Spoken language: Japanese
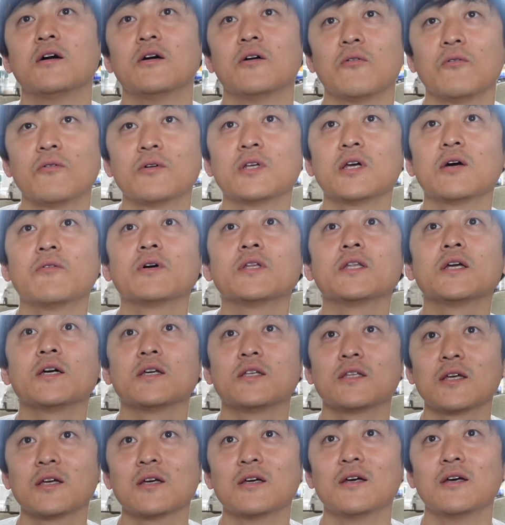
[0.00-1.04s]
うん、折り合わな
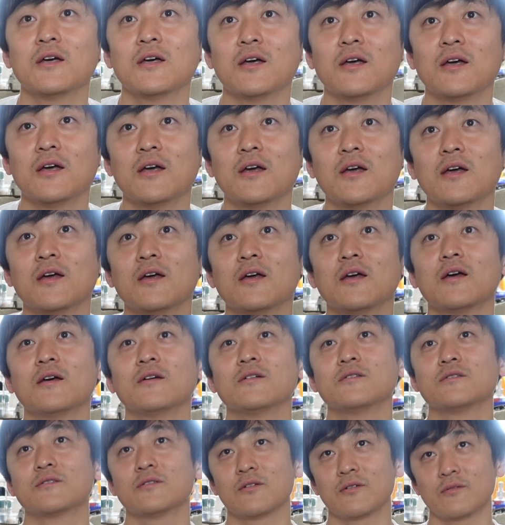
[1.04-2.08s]
いね折り合わない
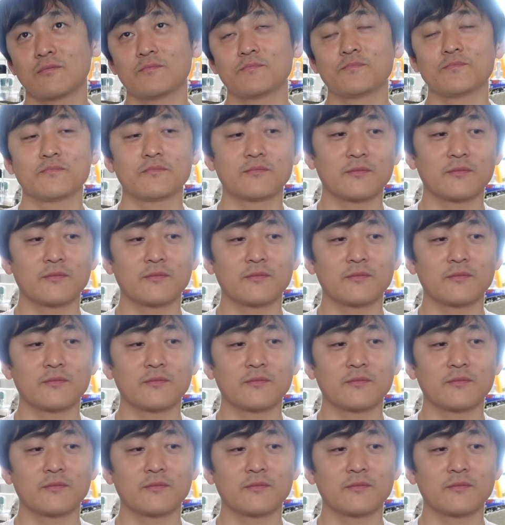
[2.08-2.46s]
ねそう